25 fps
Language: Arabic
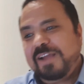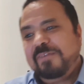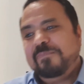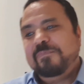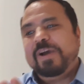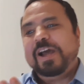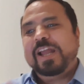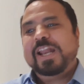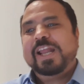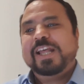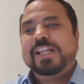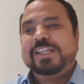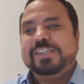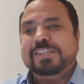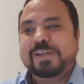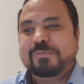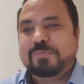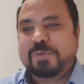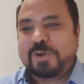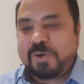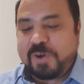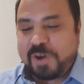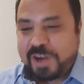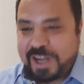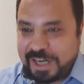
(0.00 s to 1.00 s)
ما لا
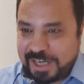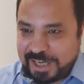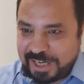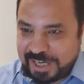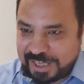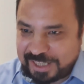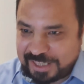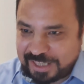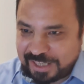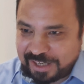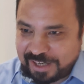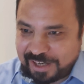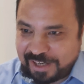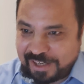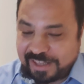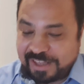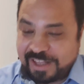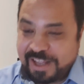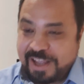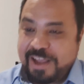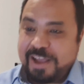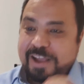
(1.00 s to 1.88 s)
ينطبق عليه هذا القيد